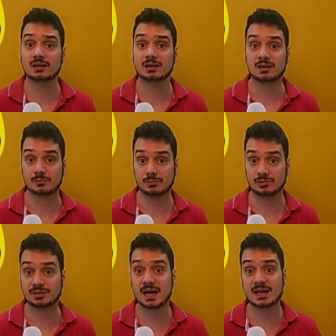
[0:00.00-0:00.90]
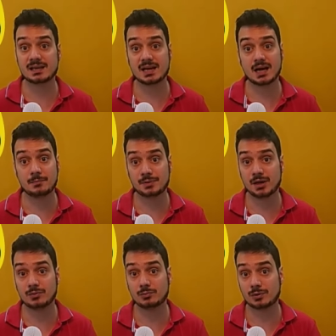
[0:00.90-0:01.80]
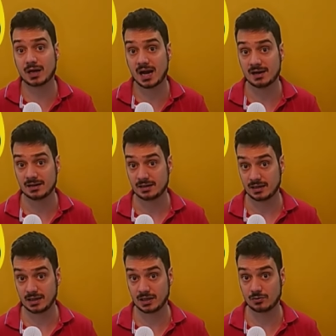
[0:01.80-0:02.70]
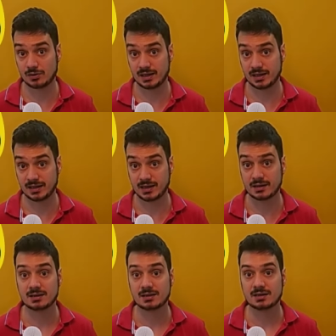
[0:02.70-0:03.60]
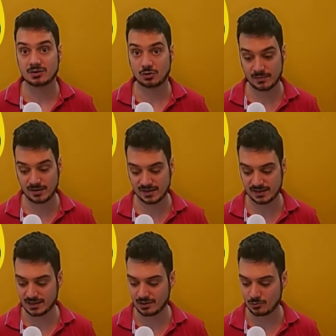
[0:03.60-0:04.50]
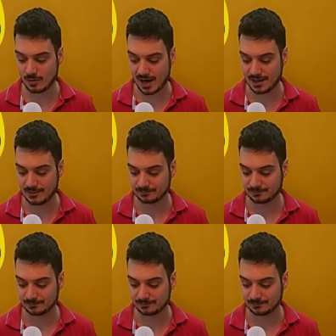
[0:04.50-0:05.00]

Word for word: montagna, pianura e collina. Come vedi da qua